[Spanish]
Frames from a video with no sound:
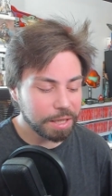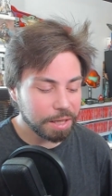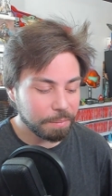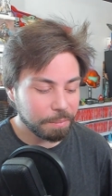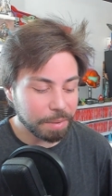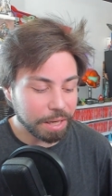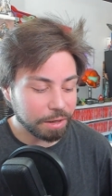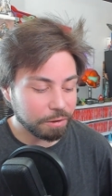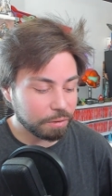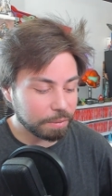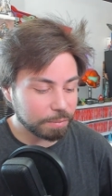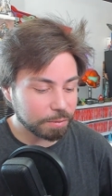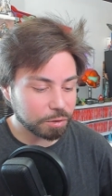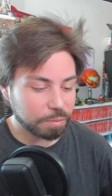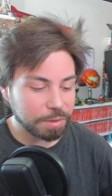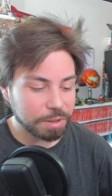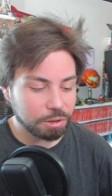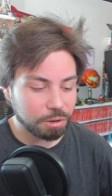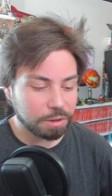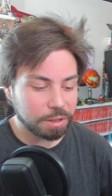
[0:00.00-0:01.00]
Bien, no hemos
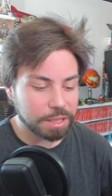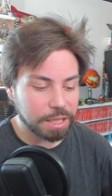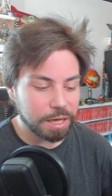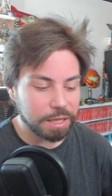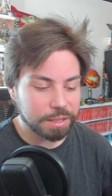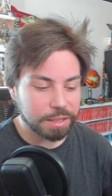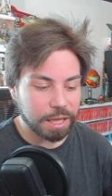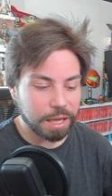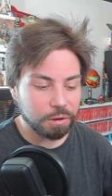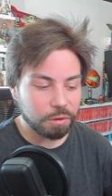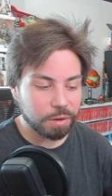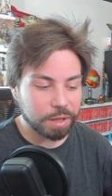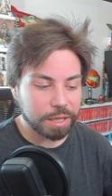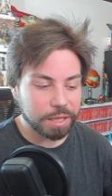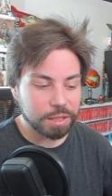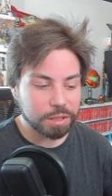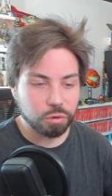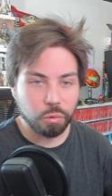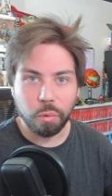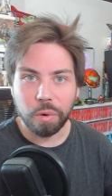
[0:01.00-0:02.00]
visto que se ha listado
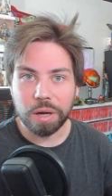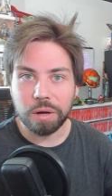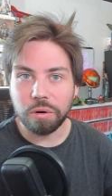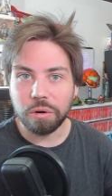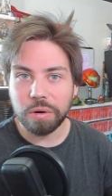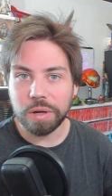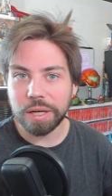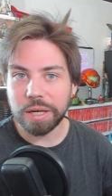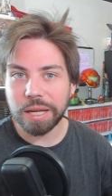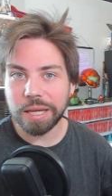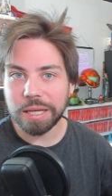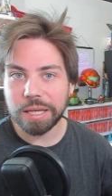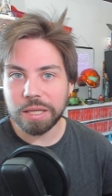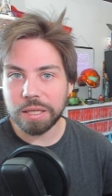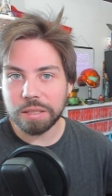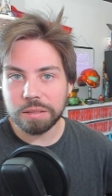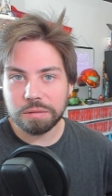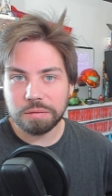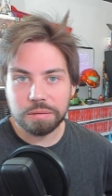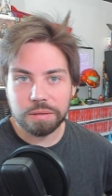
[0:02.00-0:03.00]
X juego en
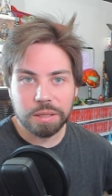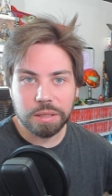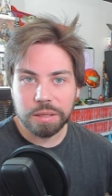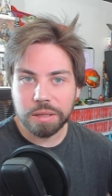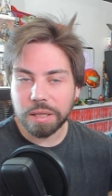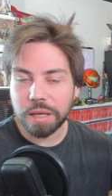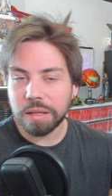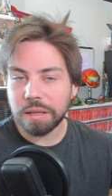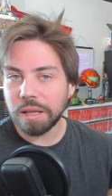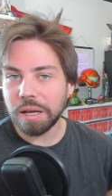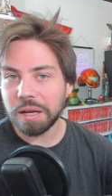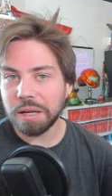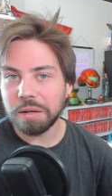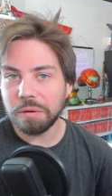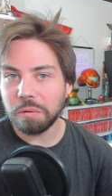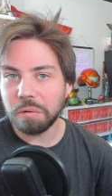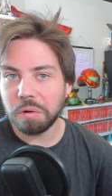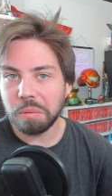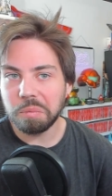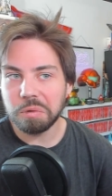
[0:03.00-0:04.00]
X eh, tienda y
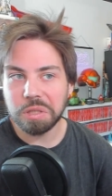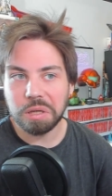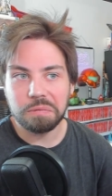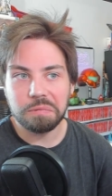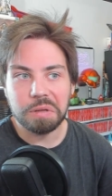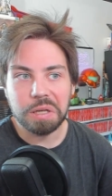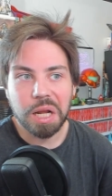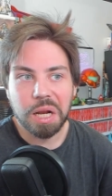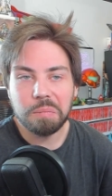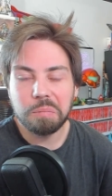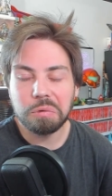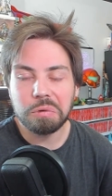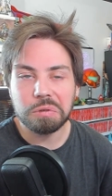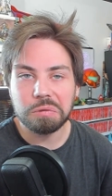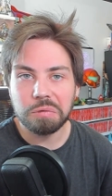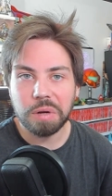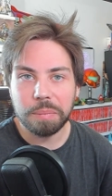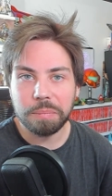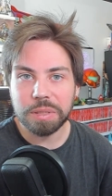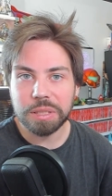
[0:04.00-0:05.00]
luego, pues al final,
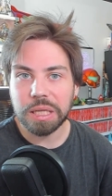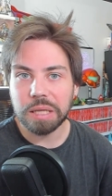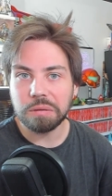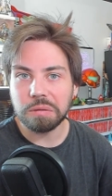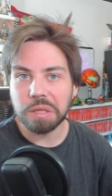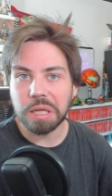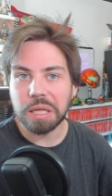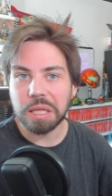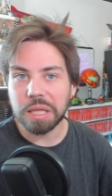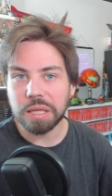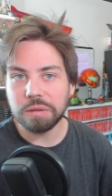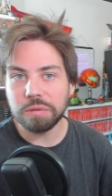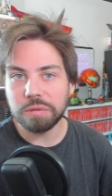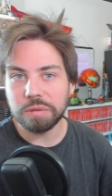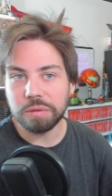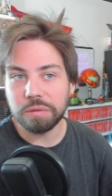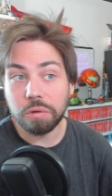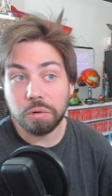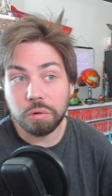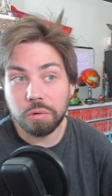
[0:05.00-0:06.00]
pues no ha pasado nada, ¿no?
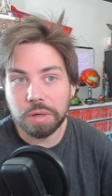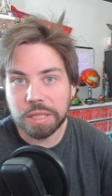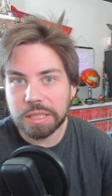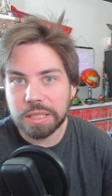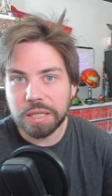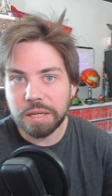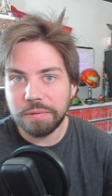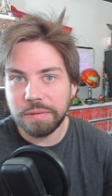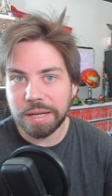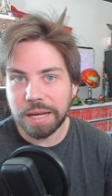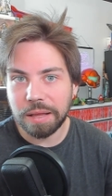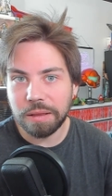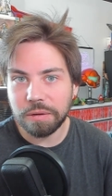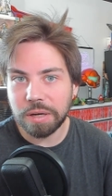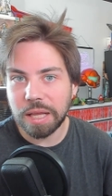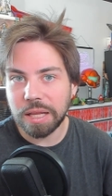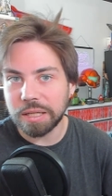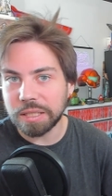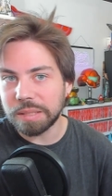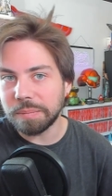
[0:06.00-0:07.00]
O no ha significado
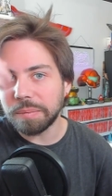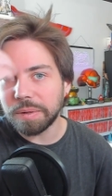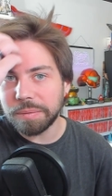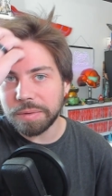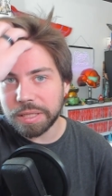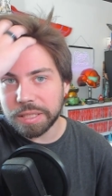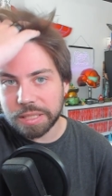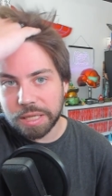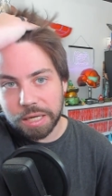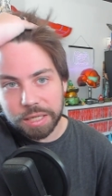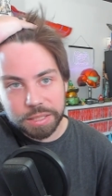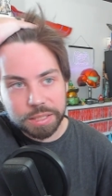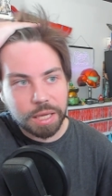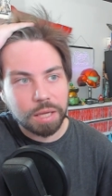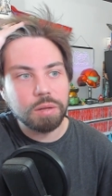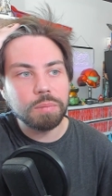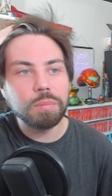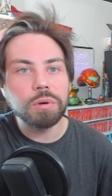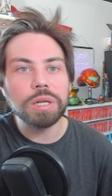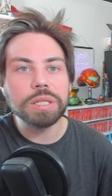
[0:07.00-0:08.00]
nada, simplemente se ha
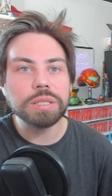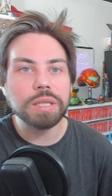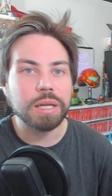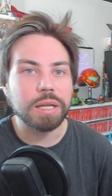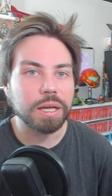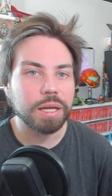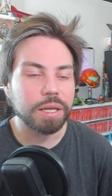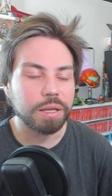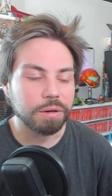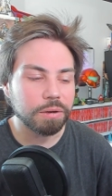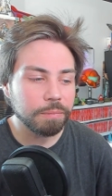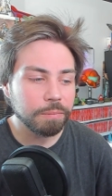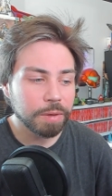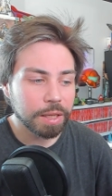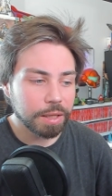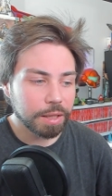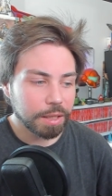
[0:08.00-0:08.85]
listado por estar ahí, ¿no?